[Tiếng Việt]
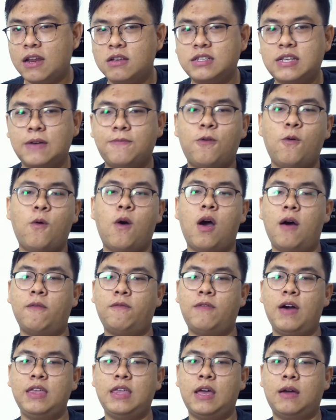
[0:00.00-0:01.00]
Nó sẽ phù
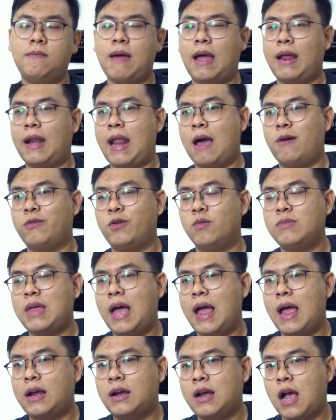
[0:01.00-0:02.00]
hợp với những bạn nào chúng
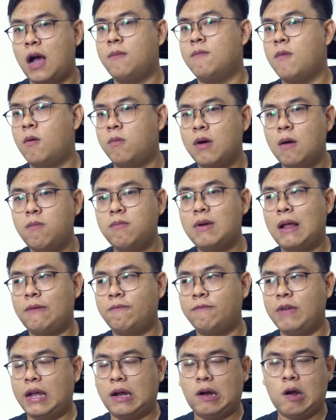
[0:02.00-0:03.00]
ta cần một góc
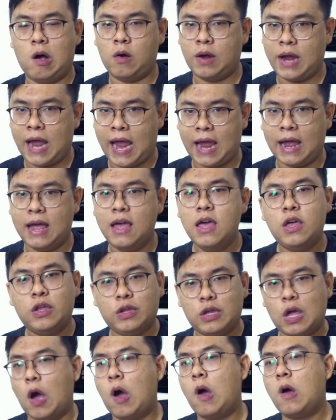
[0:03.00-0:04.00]
làm việc gọn gàng,
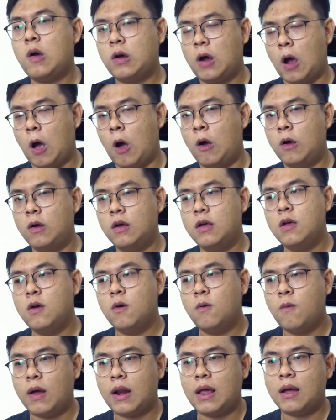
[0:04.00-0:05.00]
nhỏ gọn,
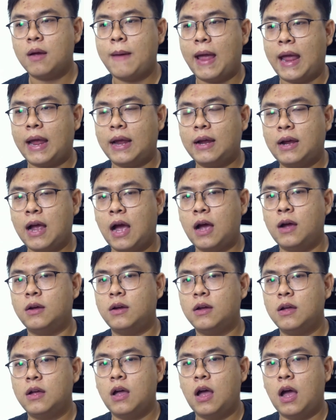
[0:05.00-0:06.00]
hoặc là các bạn cần
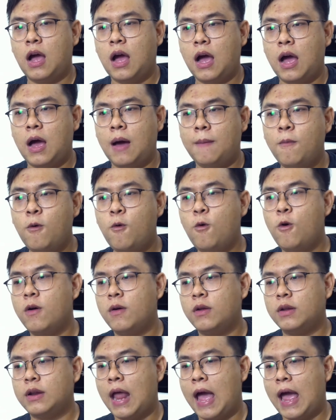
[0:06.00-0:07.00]
mua
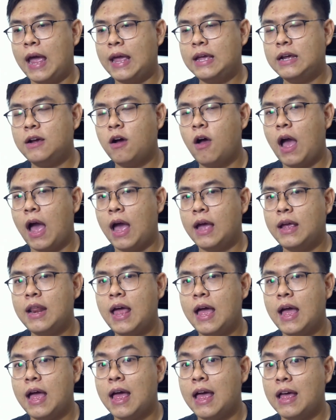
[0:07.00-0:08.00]
để có thể
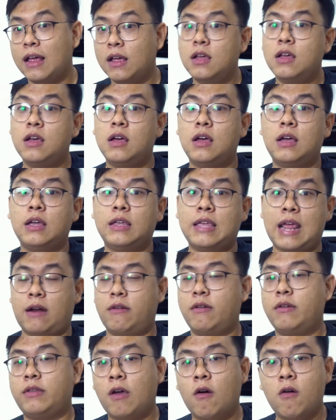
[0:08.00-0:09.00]
là dành
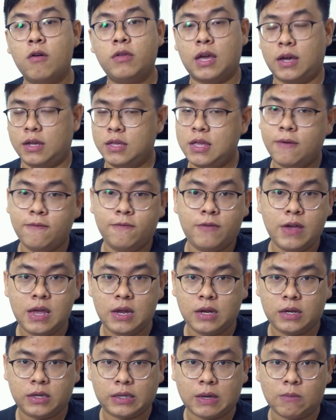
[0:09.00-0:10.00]
cho những nhân
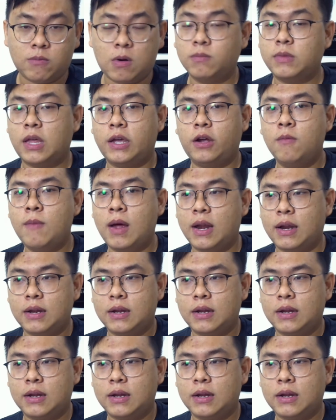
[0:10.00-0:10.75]
viên trong công ty của mình.